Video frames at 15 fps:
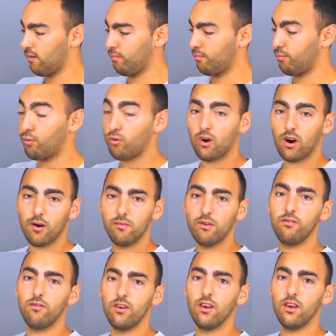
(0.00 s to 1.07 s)
pour
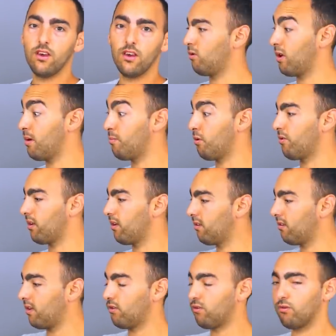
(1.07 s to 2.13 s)
ramifier et pour faire des
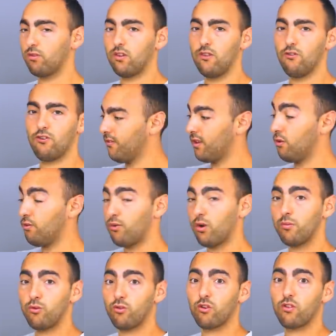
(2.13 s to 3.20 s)
sélections de tiges. Et au fur et à
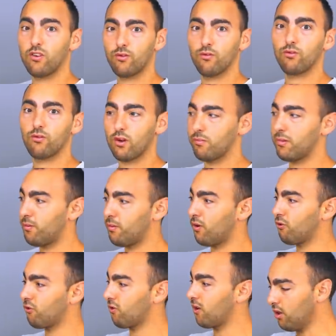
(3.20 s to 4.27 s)
mesure, je vais construire mes
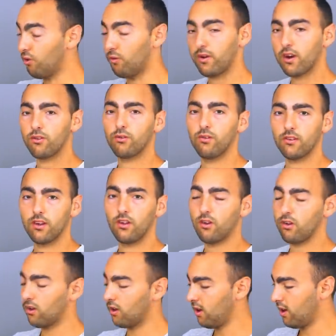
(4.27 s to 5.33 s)
branches et on verra ce que ça
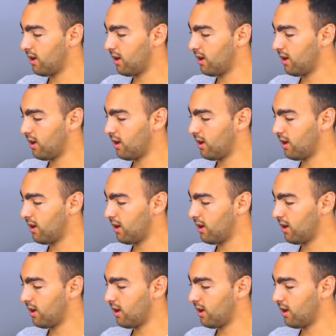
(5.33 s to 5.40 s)
donne.